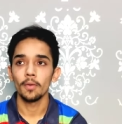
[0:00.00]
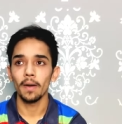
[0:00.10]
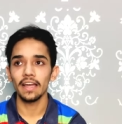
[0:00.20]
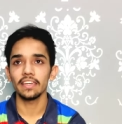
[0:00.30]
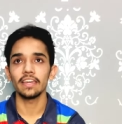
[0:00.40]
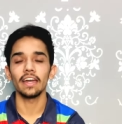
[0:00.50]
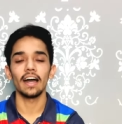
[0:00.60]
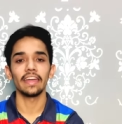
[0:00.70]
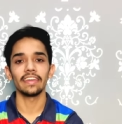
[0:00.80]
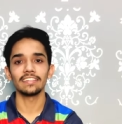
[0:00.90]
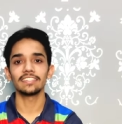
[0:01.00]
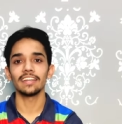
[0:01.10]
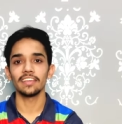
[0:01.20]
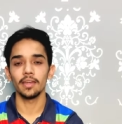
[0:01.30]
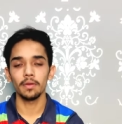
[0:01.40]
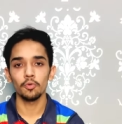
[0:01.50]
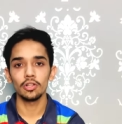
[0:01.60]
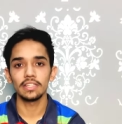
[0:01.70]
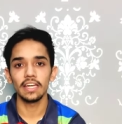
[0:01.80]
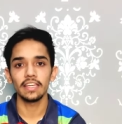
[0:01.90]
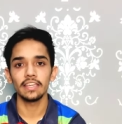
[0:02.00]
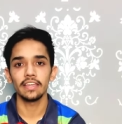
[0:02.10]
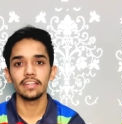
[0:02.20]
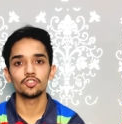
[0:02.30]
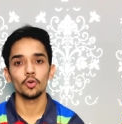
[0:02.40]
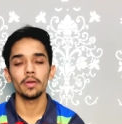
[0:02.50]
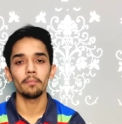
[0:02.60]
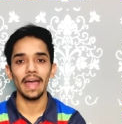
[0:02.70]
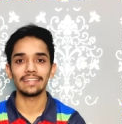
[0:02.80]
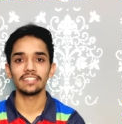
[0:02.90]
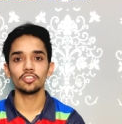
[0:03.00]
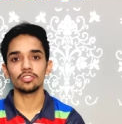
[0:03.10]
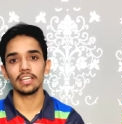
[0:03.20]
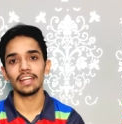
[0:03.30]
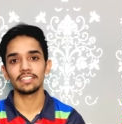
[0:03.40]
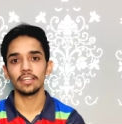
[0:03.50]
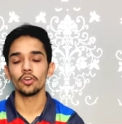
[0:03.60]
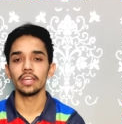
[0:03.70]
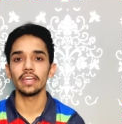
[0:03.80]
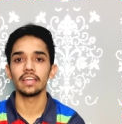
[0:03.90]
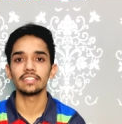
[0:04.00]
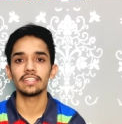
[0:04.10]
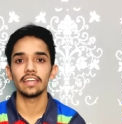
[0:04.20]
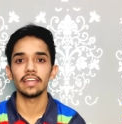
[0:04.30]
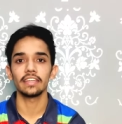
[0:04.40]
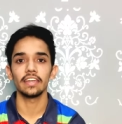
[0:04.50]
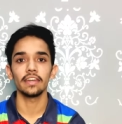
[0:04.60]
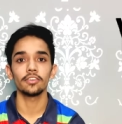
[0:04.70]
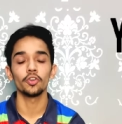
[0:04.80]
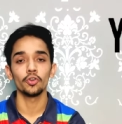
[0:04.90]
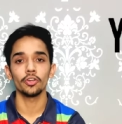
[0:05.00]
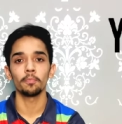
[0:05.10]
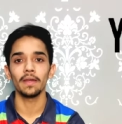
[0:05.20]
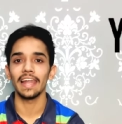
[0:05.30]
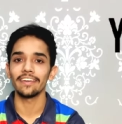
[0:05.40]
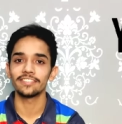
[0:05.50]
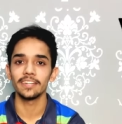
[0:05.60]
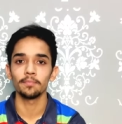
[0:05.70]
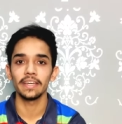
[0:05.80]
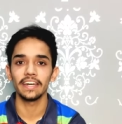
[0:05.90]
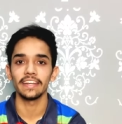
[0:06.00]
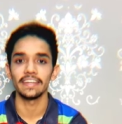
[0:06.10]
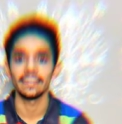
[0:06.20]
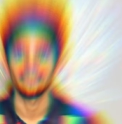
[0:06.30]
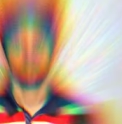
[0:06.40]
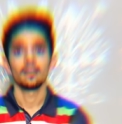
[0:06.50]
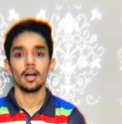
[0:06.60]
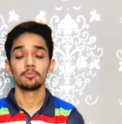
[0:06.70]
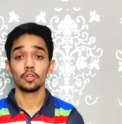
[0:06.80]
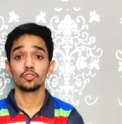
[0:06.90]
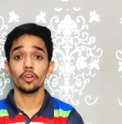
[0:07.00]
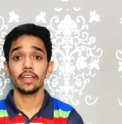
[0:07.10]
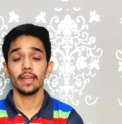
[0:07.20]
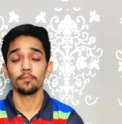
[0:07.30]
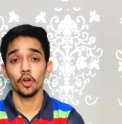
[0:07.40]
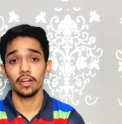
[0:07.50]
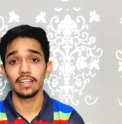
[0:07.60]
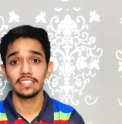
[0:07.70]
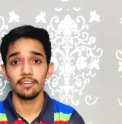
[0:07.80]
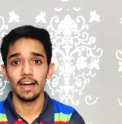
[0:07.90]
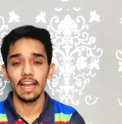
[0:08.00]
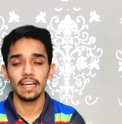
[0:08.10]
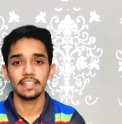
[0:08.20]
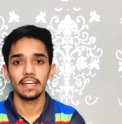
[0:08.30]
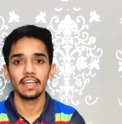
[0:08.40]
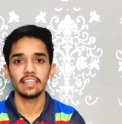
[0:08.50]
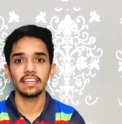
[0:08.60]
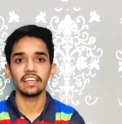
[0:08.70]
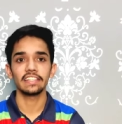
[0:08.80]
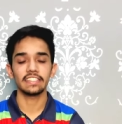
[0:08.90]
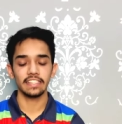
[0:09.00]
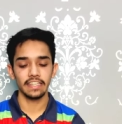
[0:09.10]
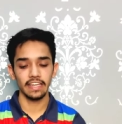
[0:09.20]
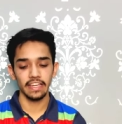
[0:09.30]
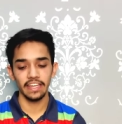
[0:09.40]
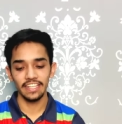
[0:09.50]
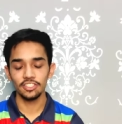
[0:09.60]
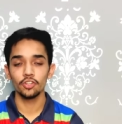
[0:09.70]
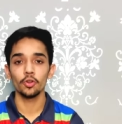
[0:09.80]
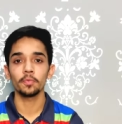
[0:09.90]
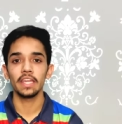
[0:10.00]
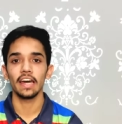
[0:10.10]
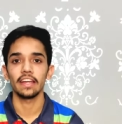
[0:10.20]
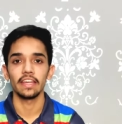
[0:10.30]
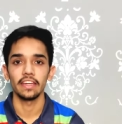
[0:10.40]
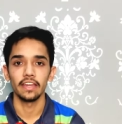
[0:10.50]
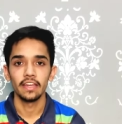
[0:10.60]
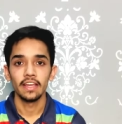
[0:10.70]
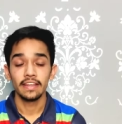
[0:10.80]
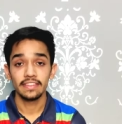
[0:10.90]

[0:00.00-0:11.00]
और बाकी आईएनसीएल ये भी बोलता है कि ये जो भी मैचेस और सिलेक्शन होंगे इसके ये यूट्यूब पे लाइव स्ट्रीम भी करेंगे अब दोस्तों एक इम्पॉर्टेंट सवाल आता है कि इसके एज ग्रुप क्या रहेंगे